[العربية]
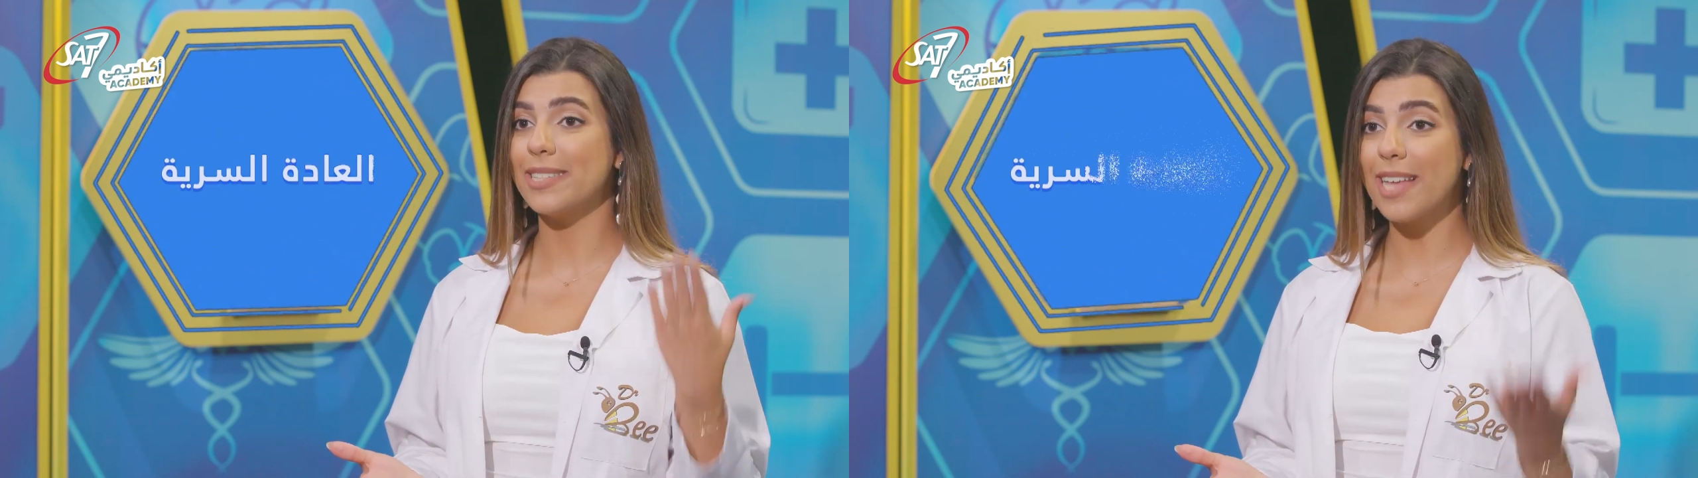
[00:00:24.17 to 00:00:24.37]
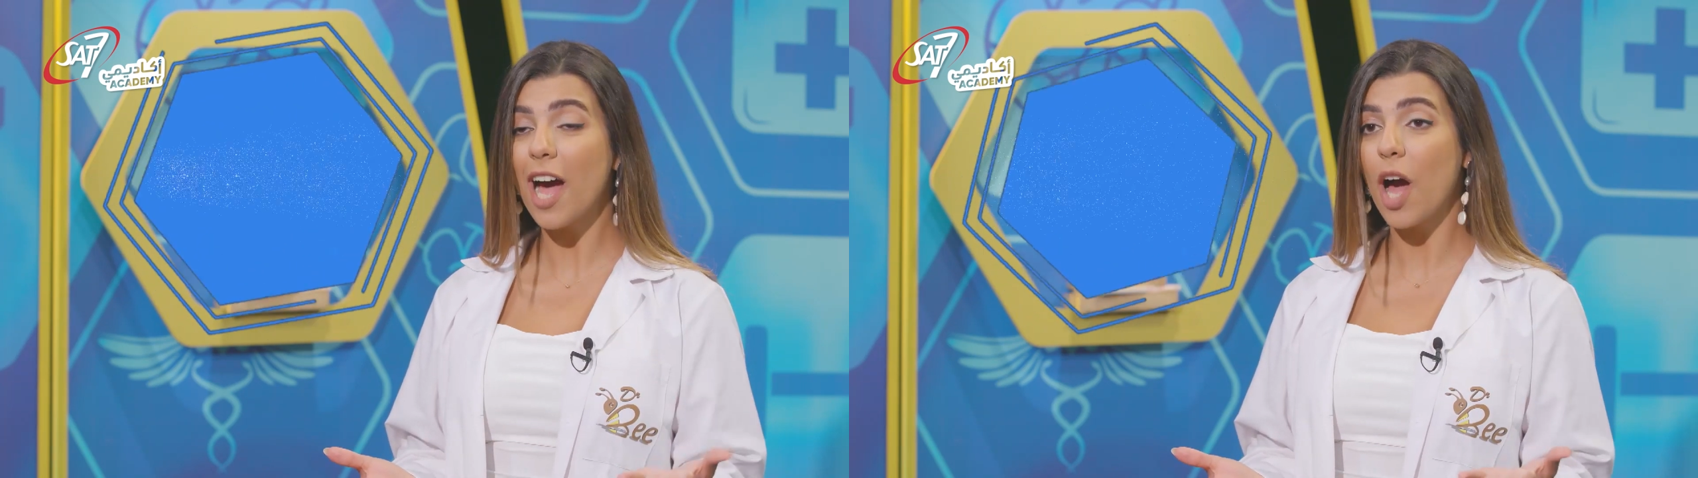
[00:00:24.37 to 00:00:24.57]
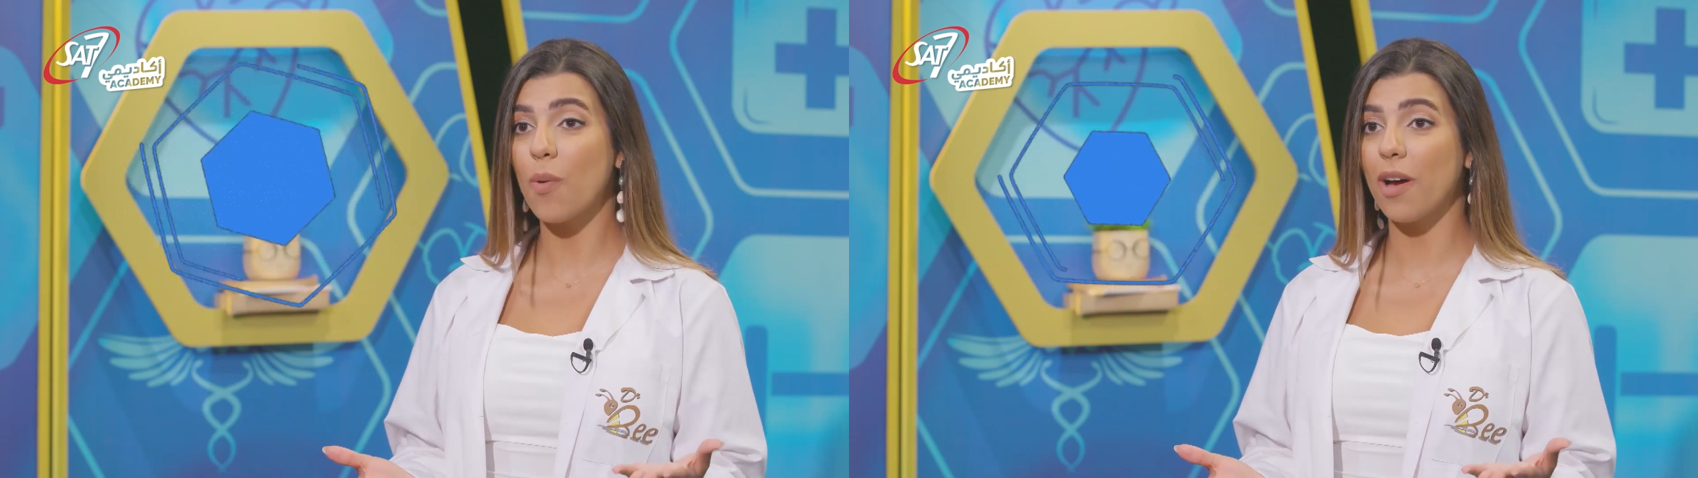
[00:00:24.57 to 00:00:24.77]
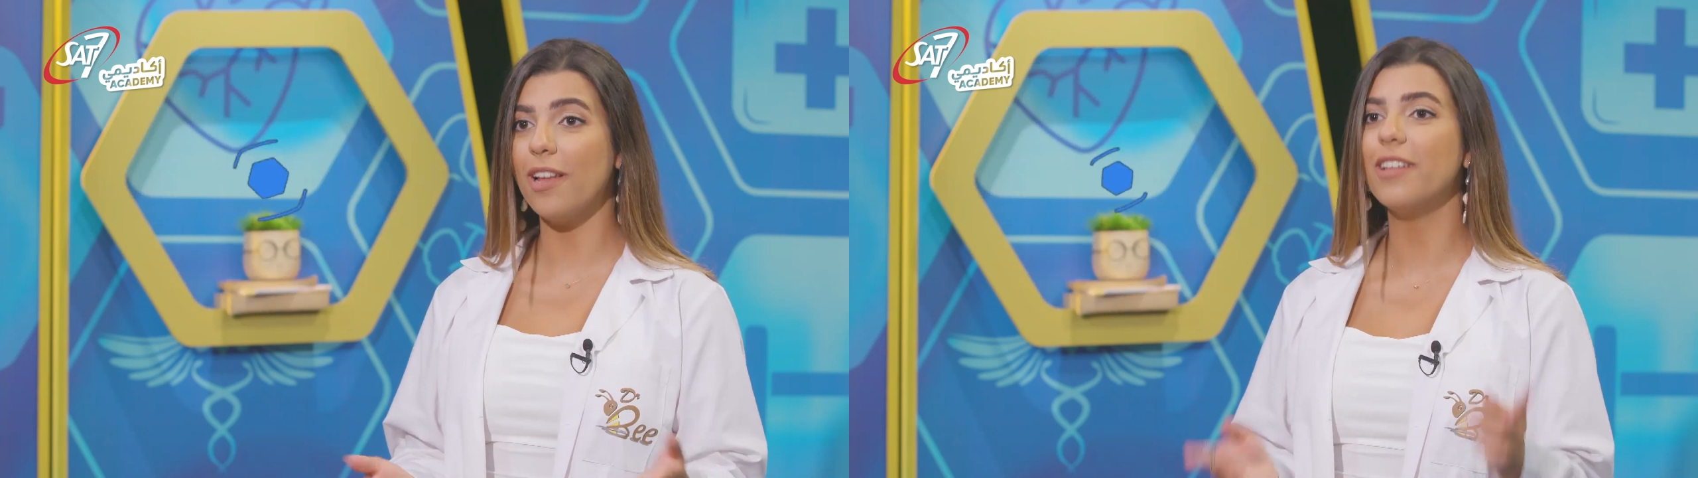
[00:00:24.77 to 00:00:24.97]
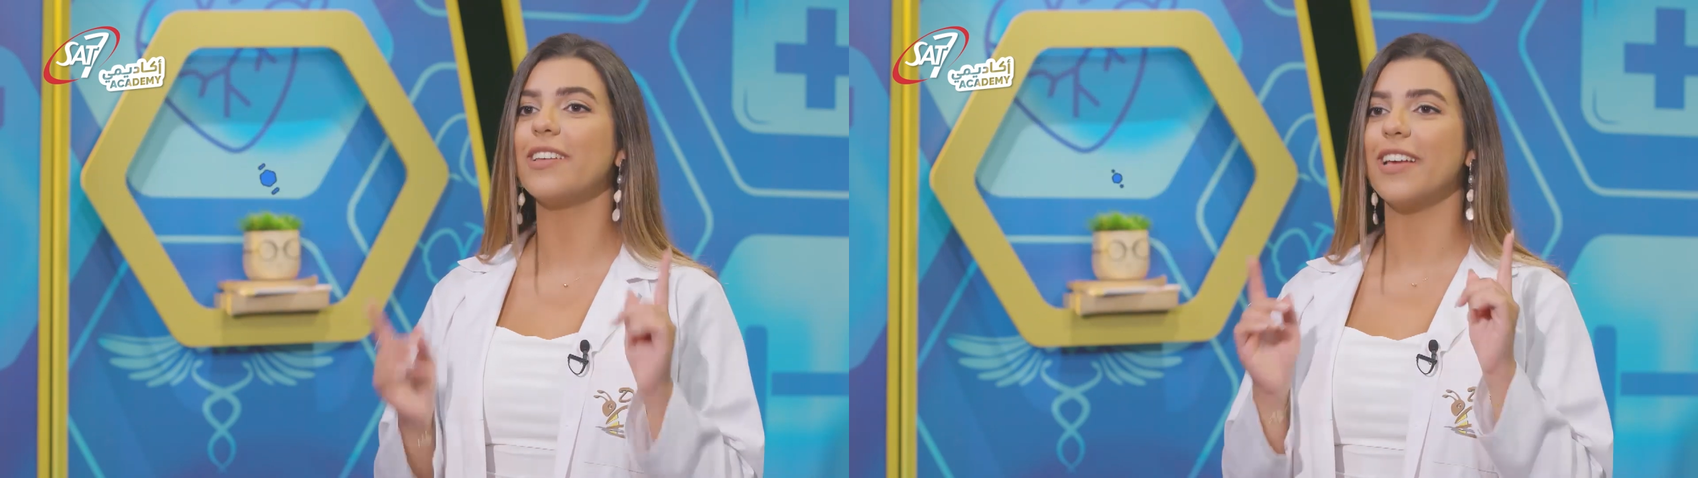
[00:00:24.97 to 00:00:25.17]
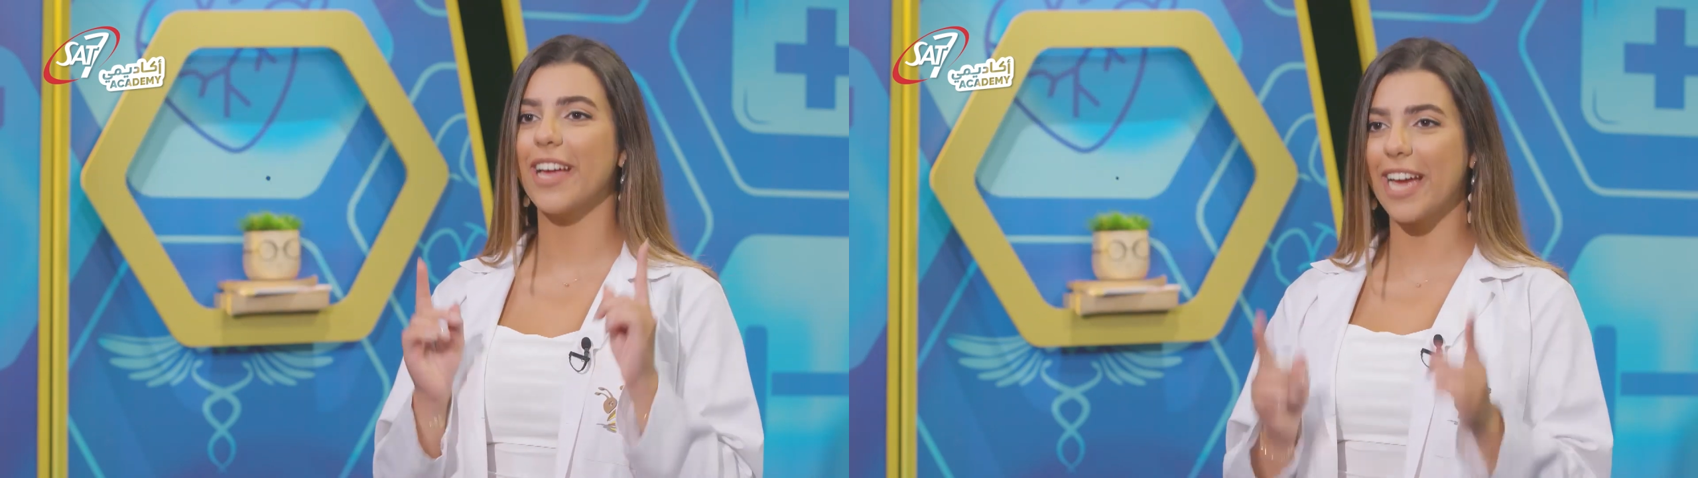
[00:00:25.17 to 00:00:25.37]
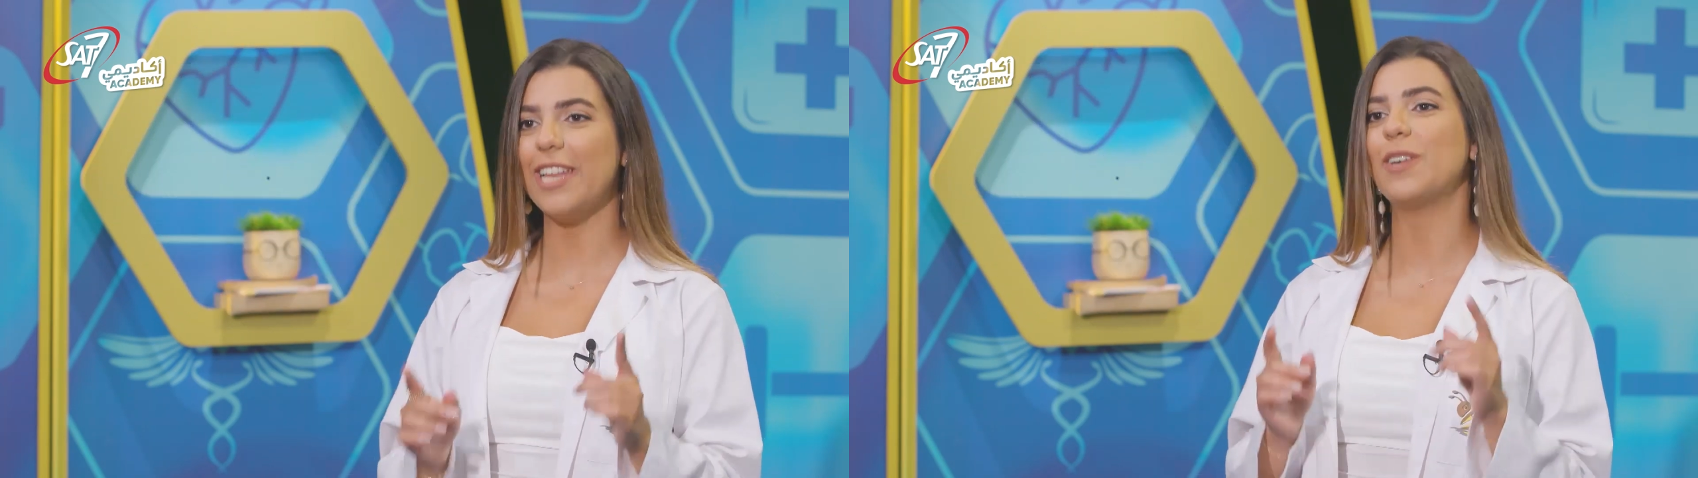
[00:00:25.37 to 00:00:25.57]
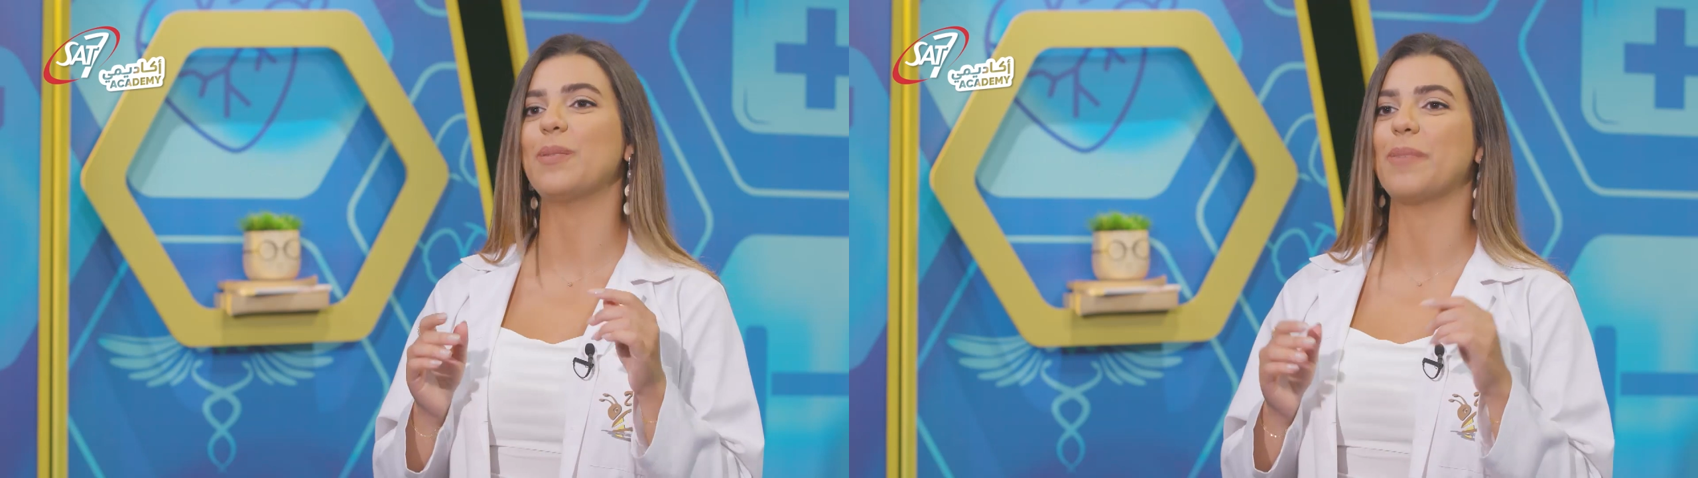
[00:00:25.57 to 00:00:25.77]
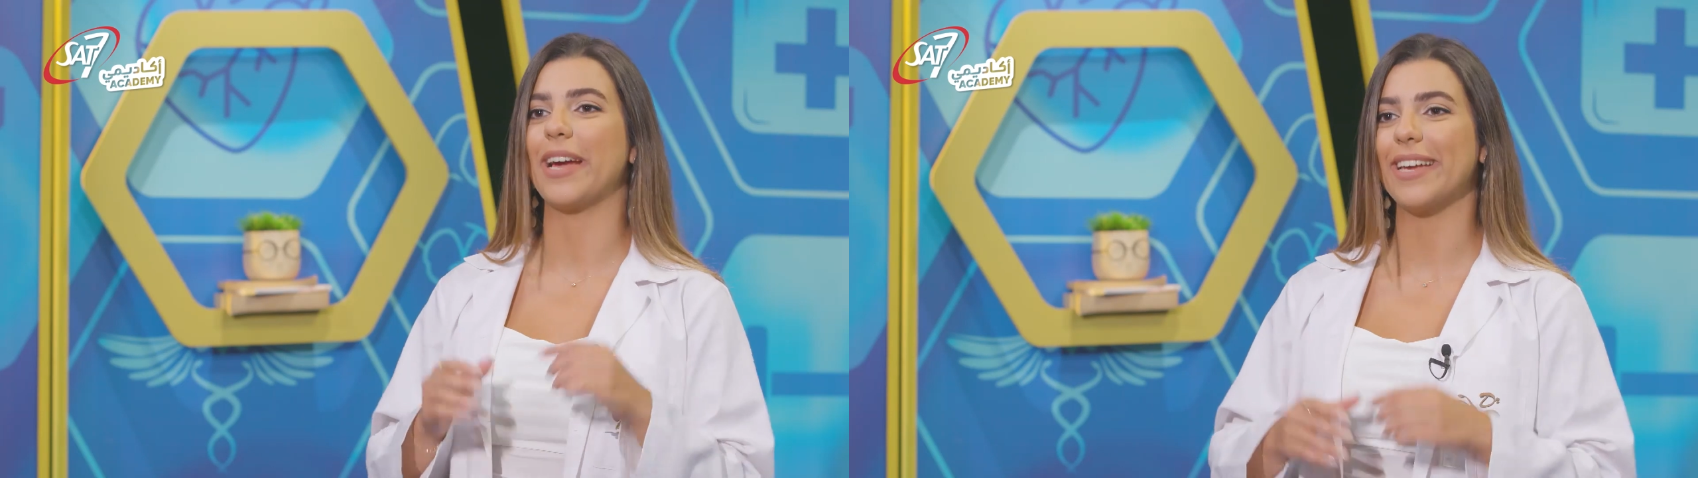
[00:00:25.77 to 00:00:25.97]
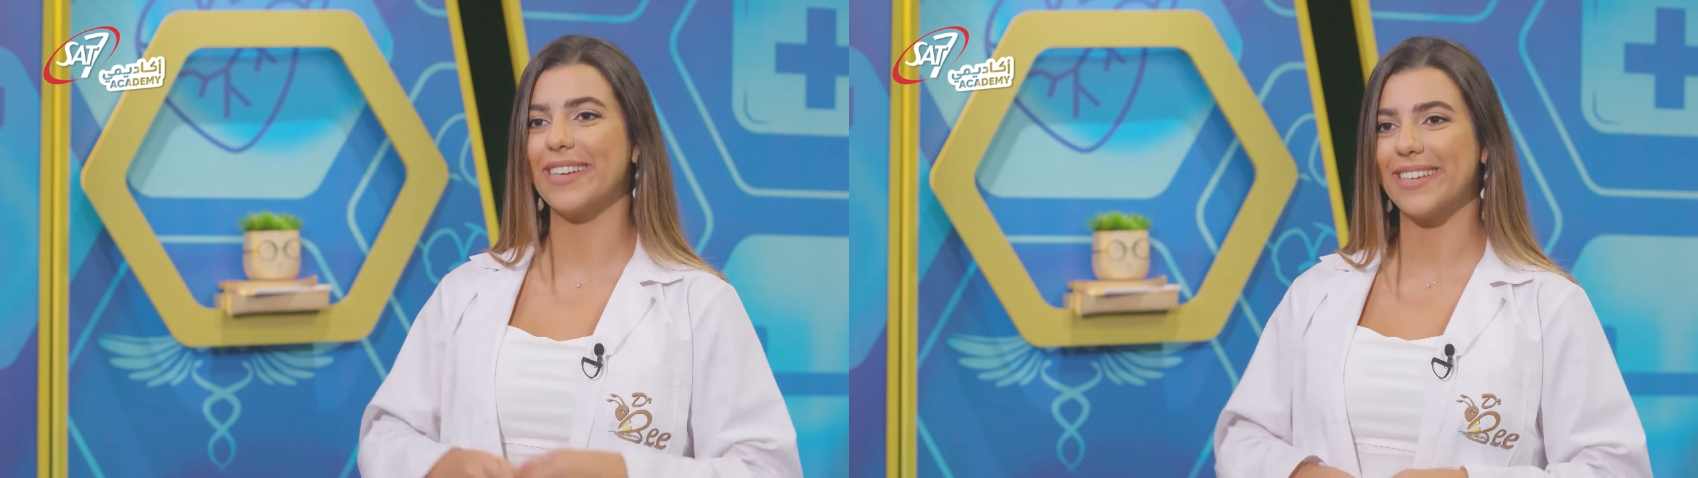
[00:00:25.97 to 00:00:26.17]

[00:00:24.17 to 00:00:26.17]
صح أو غلط خليكن معي